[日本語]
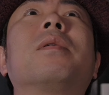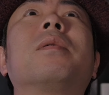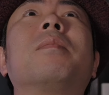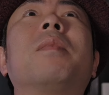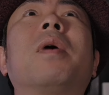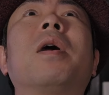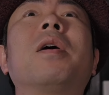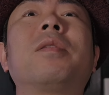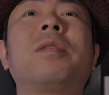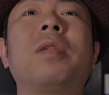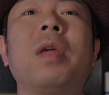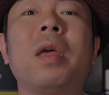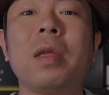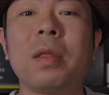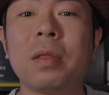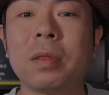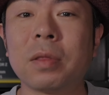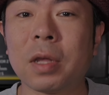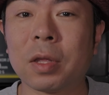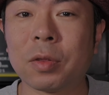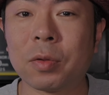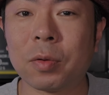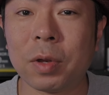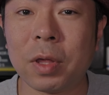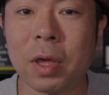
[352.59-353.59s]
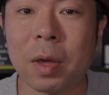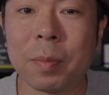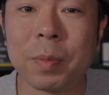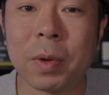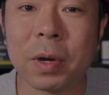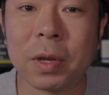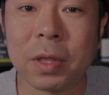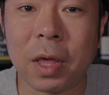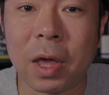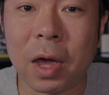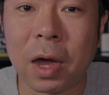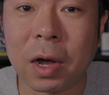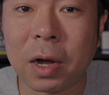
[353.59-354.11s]
まあ、せんだとね、やっ
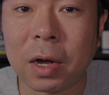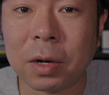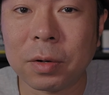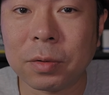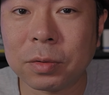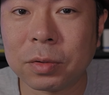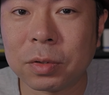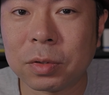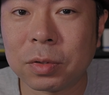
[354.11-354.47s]
ぱりね、明る